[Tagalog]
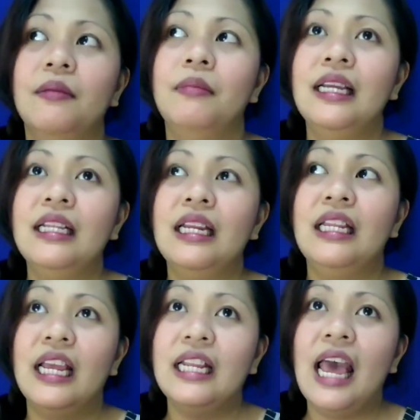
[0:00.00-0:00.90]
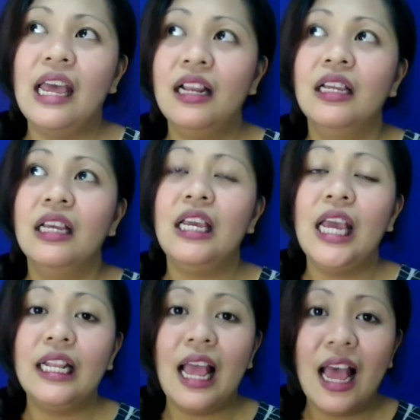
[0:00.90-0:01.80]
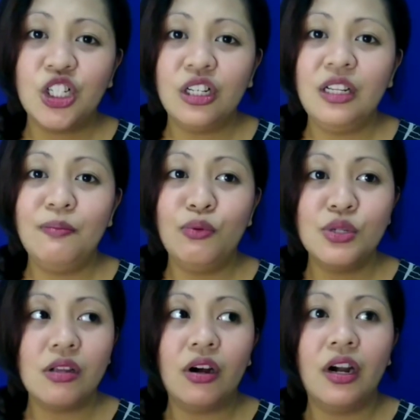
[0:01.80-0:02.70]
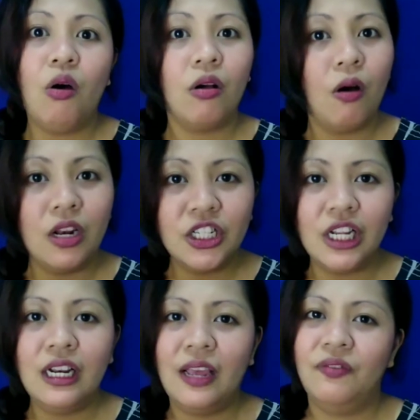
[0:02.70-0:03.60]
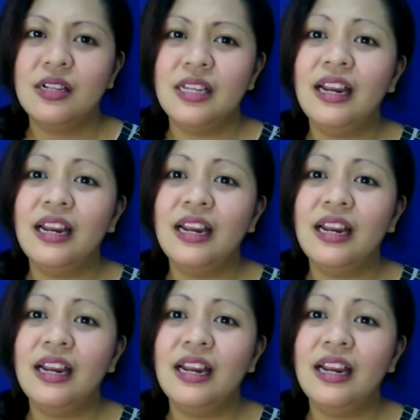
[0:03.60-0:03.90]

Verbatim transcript: maganda rin yan dahil it actually boosts our collagen levels.